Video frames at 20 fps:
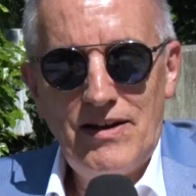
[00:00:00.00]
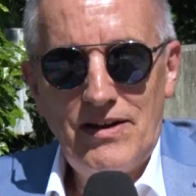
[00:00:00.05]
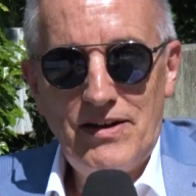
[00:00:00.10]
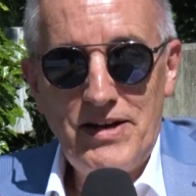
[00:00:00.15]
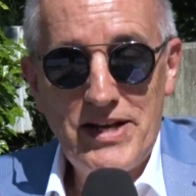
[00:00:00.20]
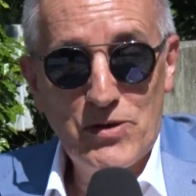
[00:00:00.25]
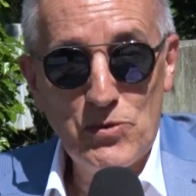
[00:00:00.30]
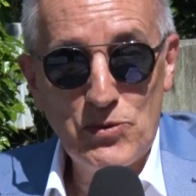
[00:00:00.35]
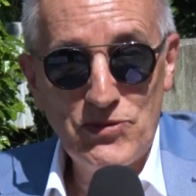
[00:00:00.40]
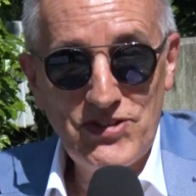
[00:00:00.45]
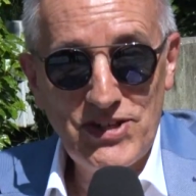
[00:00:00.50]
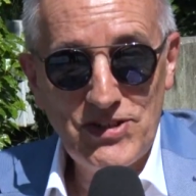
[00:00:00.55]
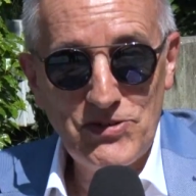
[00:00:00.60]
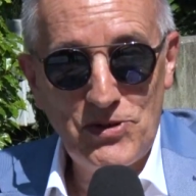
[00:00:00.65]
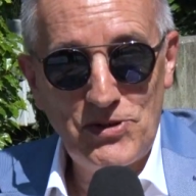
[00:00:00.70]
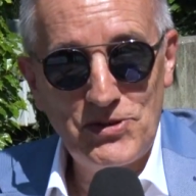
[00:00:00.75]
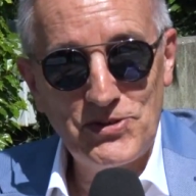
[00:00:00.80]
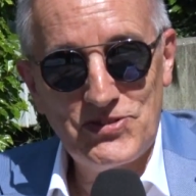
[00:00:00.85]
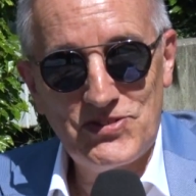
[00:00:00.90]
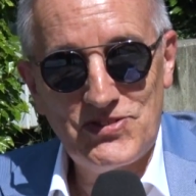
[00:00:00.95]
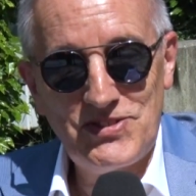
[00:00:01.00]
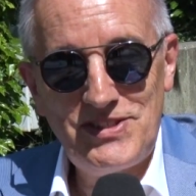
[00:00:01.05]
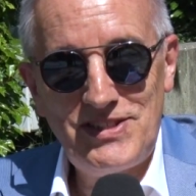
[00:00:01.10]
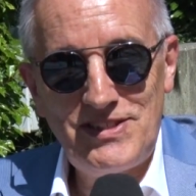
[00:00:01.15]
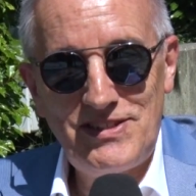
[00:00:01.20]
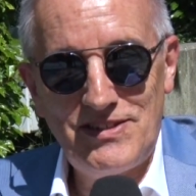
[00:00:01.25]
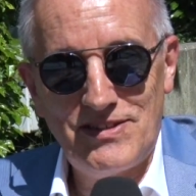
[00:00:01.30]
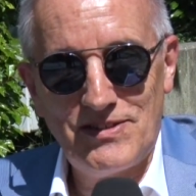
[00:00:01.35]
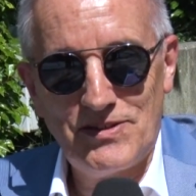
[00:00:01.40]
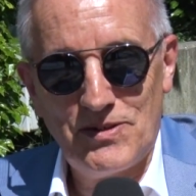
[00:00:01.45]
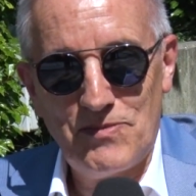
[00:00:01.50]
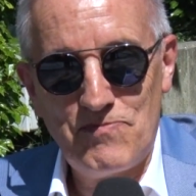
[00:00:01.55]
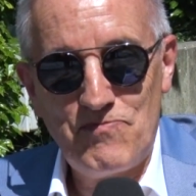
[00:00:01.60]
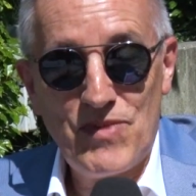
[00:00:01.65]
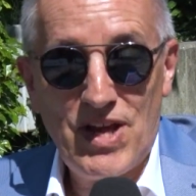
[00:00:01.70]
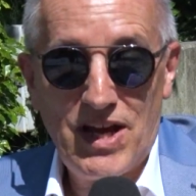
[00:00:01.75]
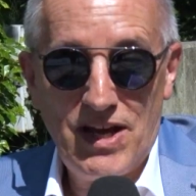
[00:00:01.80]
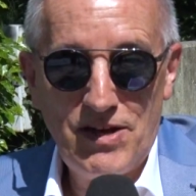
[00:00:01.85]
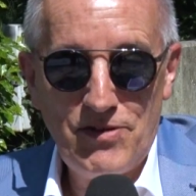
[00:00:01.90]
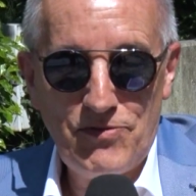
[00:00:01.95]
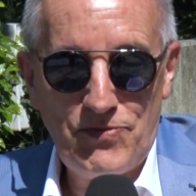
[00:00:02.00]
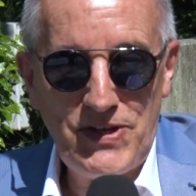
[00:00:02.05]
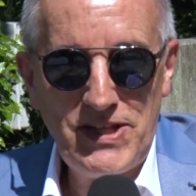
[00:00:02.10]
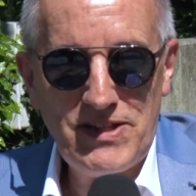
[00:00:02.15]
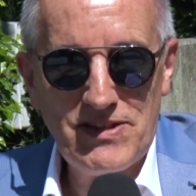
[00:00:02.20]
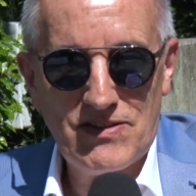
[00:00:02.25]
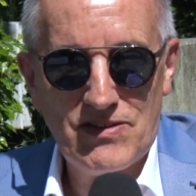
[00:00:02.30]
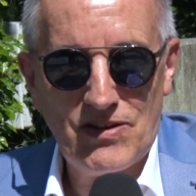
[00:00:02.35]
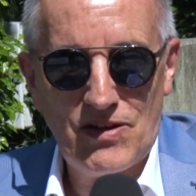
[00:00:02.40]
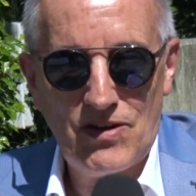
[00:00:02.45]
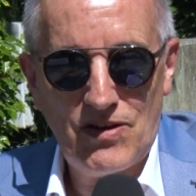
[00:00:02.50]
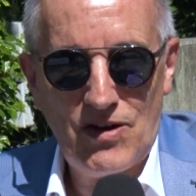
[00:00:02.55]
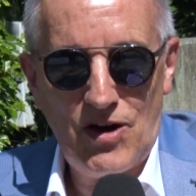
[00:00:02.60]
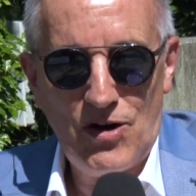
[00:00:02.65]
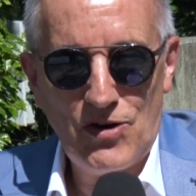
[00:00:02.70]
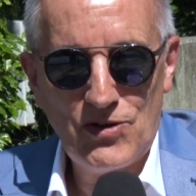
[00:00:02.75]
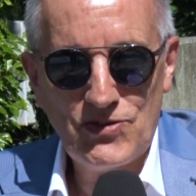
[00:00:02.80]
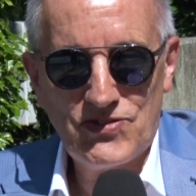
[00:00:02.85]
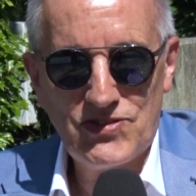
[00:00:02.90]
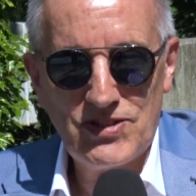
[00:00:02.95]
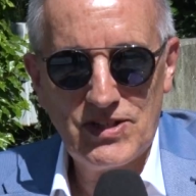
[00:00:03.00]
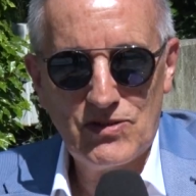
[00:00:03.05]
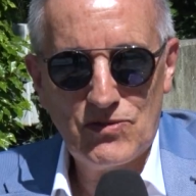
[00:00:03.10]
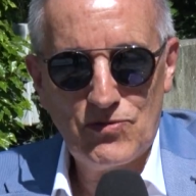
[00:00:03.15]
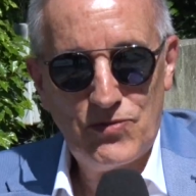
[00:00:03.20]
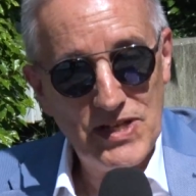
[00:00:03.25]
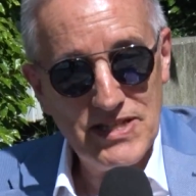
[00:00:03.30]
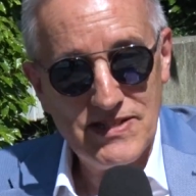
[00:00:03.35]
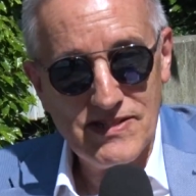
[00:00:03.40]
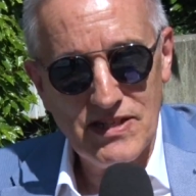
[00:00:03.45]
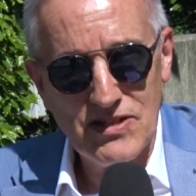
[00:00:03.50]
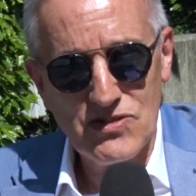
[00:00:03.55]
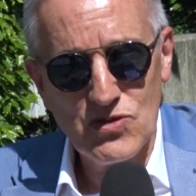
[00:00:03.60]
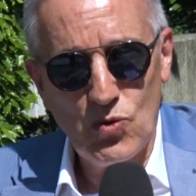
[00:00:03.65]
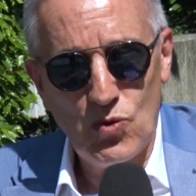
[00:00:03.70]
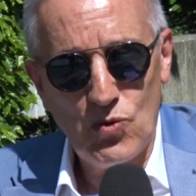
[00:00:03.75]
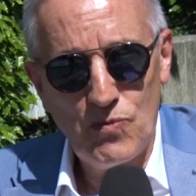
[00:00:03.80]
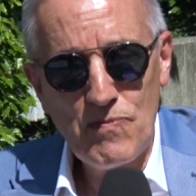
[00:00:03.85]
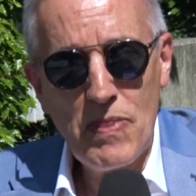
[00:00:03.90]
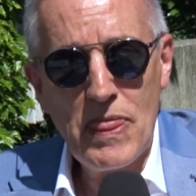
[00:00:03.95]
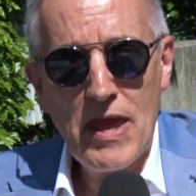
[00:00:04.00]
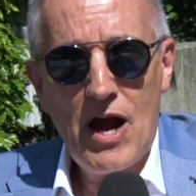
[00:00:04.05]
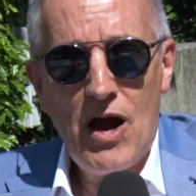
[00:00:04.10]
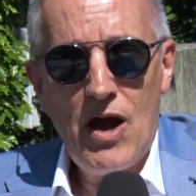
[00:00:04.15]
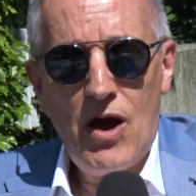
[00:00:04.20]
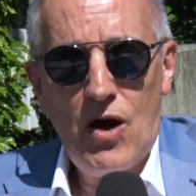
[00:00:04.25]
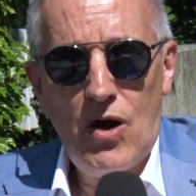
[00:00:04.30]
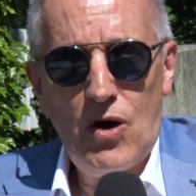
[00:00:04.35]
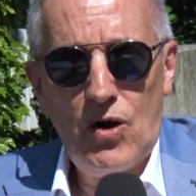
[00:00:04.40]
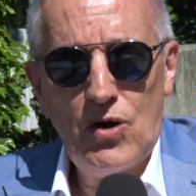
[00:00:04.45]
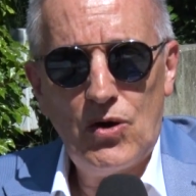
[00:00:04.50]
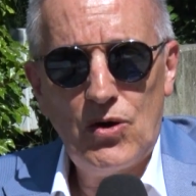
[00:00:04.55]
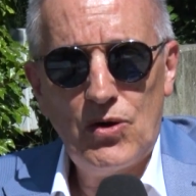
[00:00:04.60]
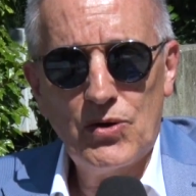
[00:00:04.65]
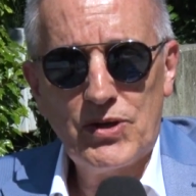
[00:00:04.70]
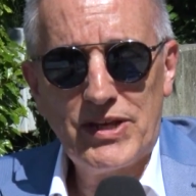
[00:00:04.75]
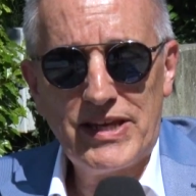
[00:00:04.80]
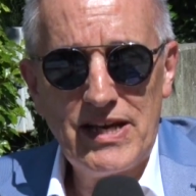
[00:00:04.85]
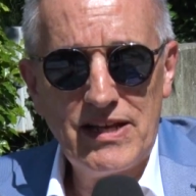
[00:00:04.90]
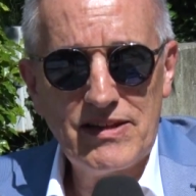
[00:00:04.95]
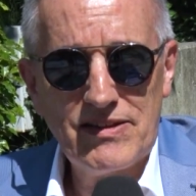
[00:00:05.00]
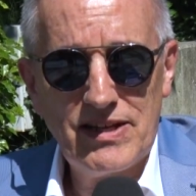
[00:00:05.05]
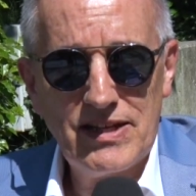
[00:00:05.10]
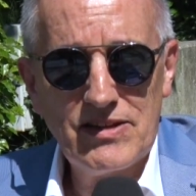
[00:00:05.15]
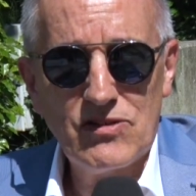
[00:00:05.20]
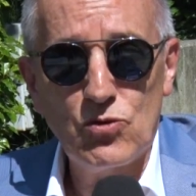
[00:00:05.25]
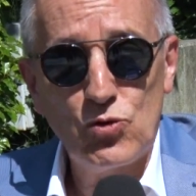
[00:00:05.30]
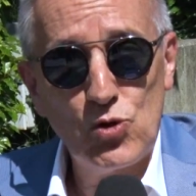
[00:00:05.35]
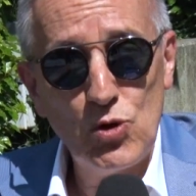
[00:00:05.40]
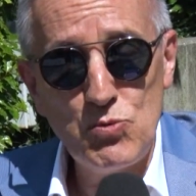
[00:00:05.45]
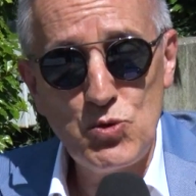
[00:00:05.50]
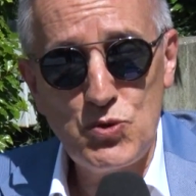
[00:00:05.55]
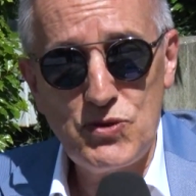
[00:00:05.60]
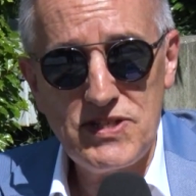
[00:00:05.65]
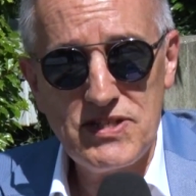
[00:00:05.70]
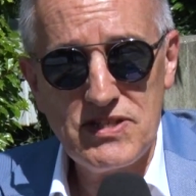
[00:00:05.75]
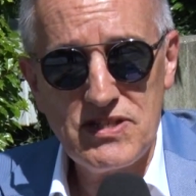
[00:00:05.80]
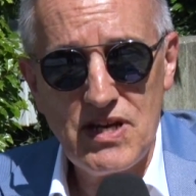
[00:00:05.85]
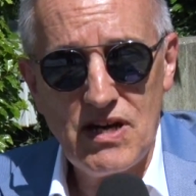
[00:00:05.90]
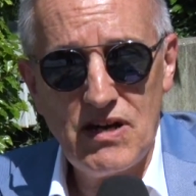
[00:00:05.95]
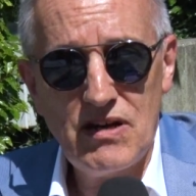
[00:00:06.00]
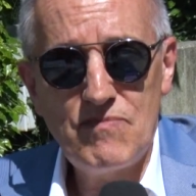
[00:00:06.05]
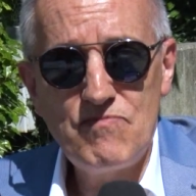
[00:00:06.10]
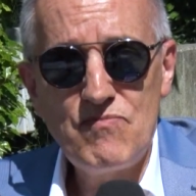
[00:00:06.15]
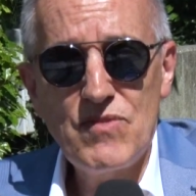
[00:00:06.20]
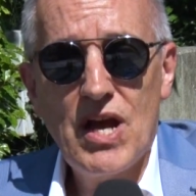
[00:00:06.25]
Les concerts de Lancy euh, invitent euh, en cette fin de saison un quintet de musiciens